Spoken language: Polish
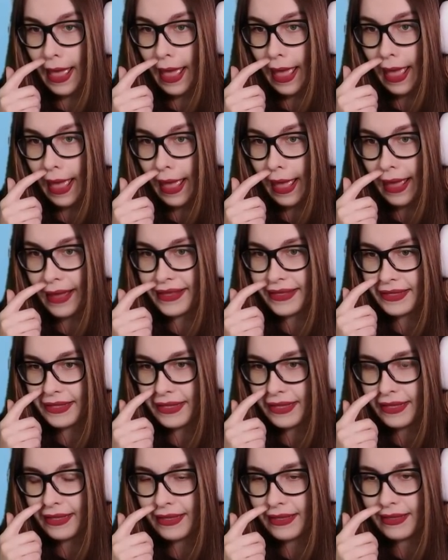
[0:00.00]
Ej,
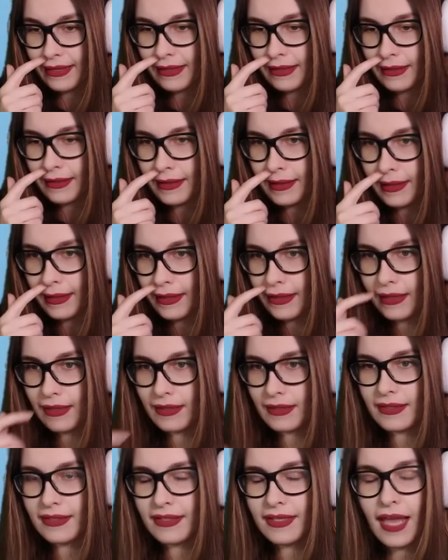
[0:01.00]

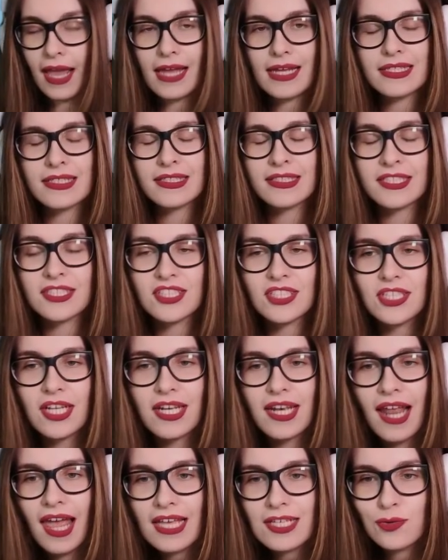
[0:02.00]
nie jest
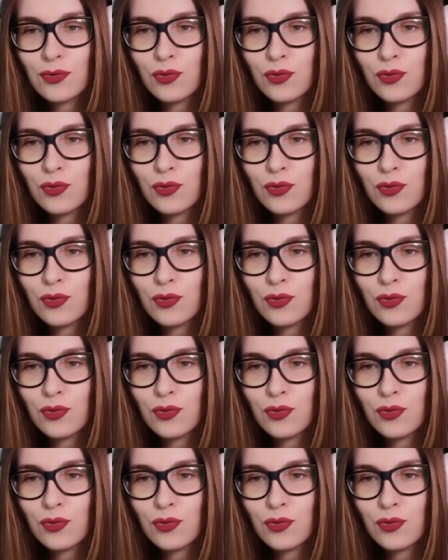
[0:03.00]
źle